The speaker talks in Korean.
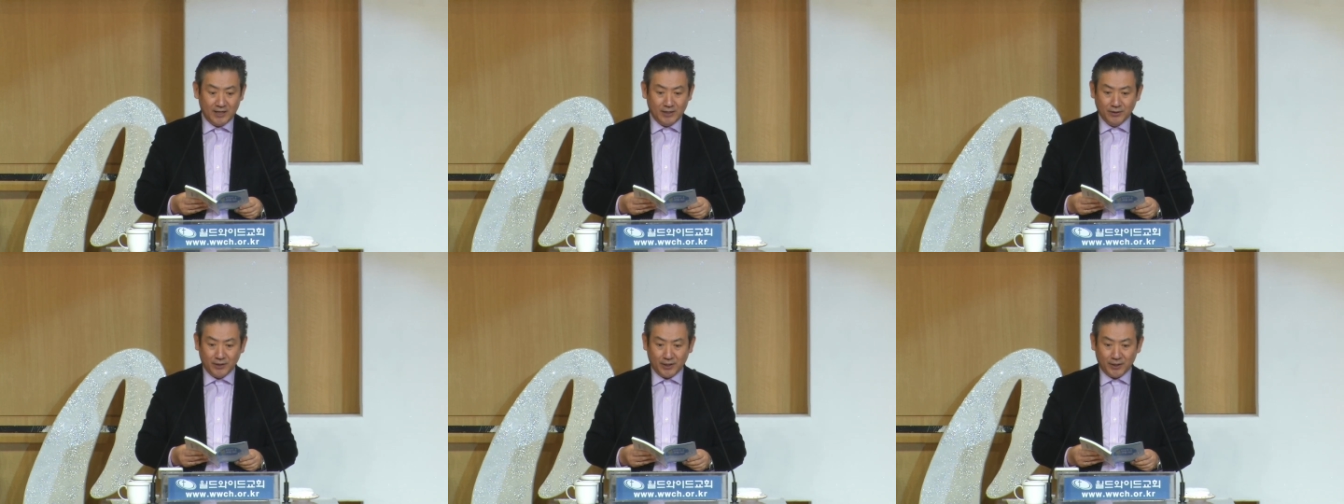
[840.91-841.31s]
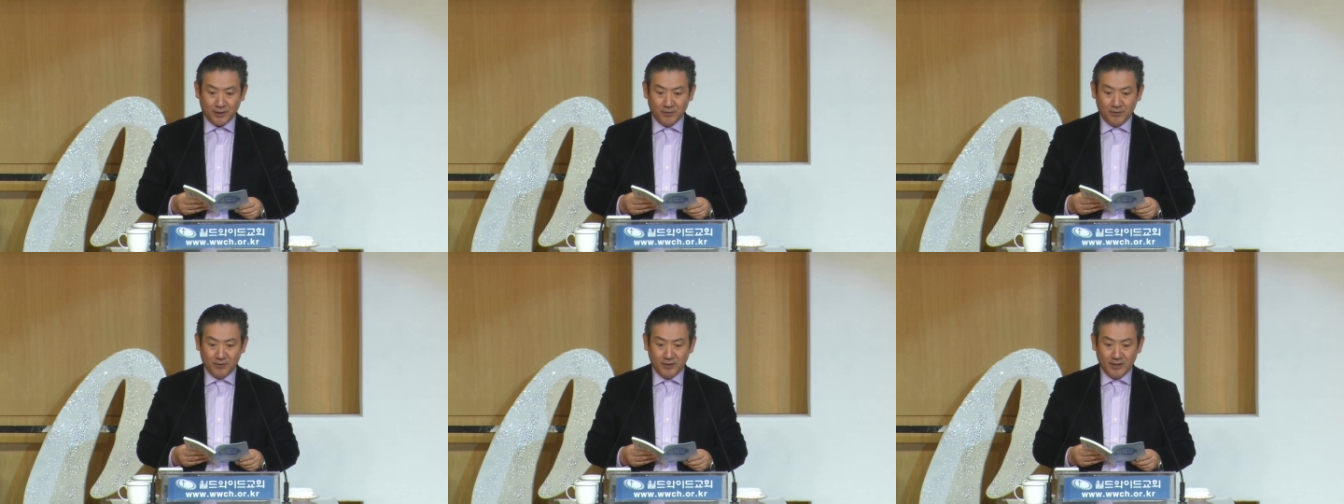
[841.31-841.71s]
하는
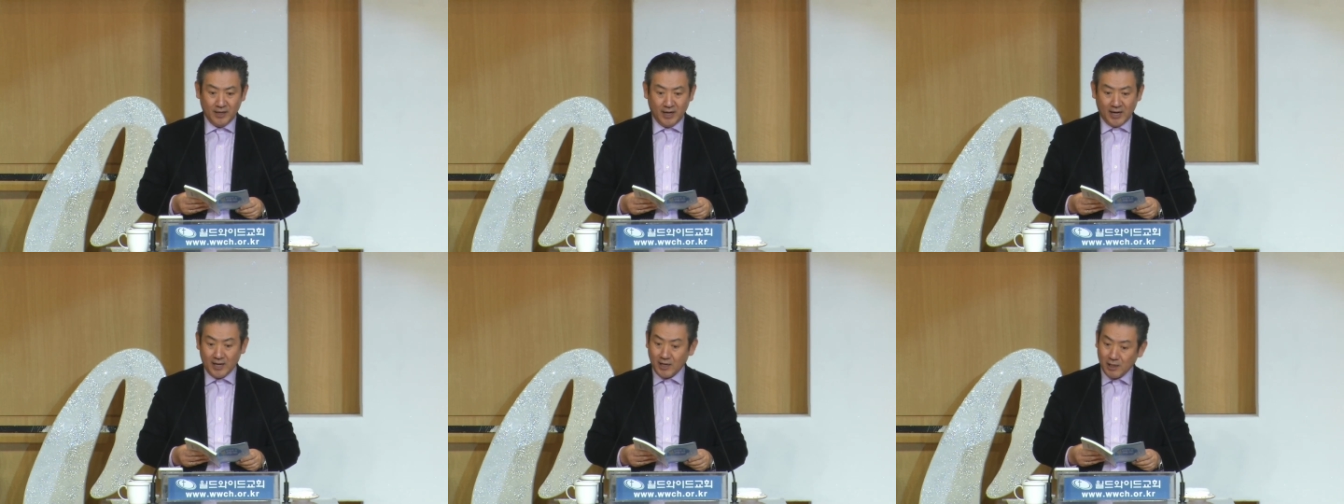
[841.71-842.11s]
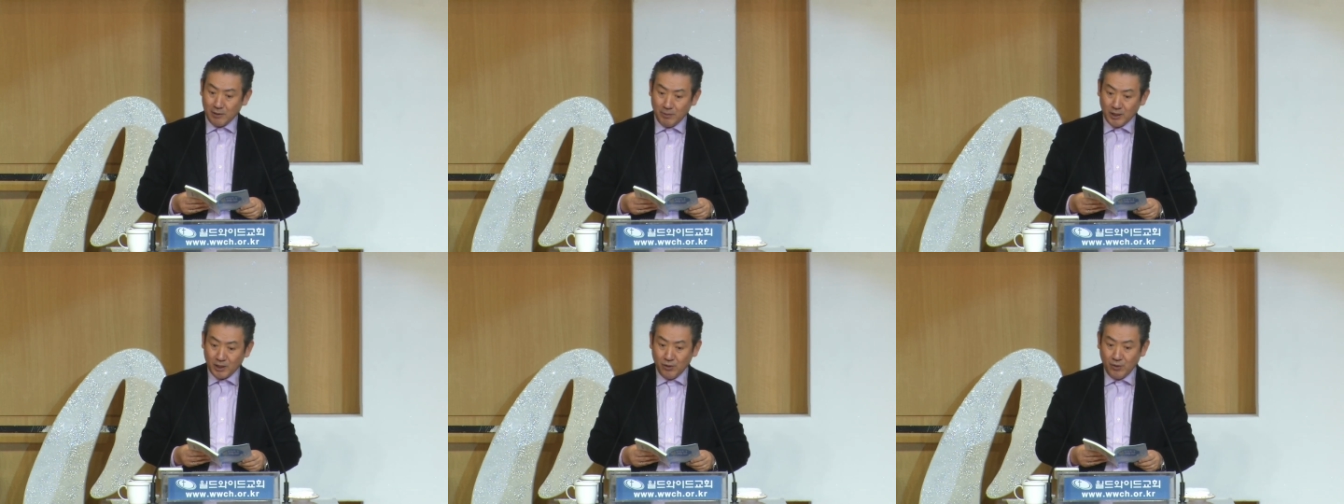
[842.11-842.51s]
거예요.
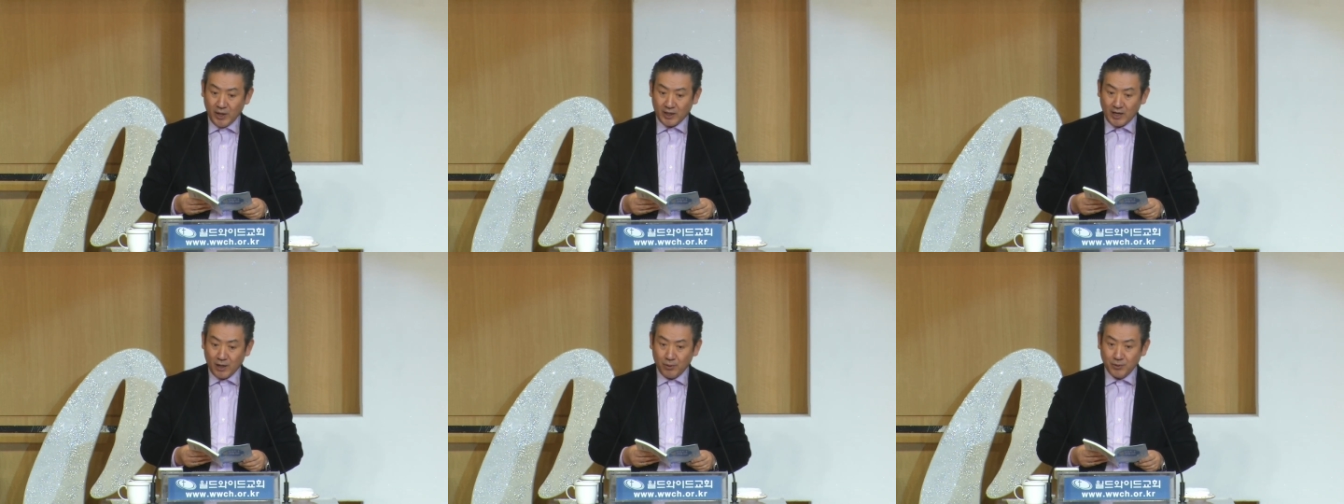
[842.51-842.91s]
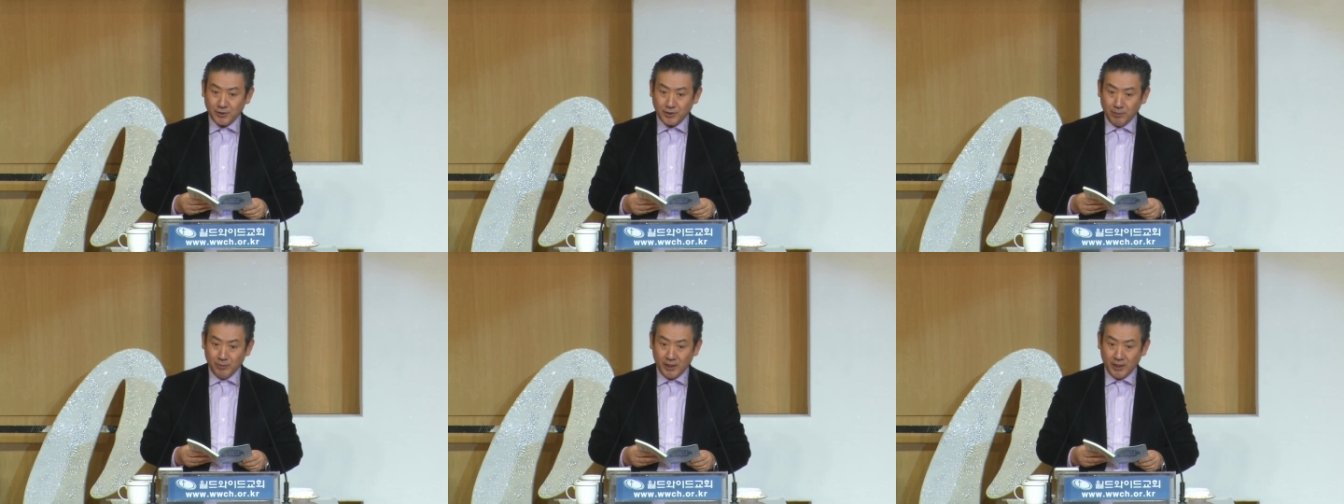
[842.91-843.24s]
하나님이 기획하고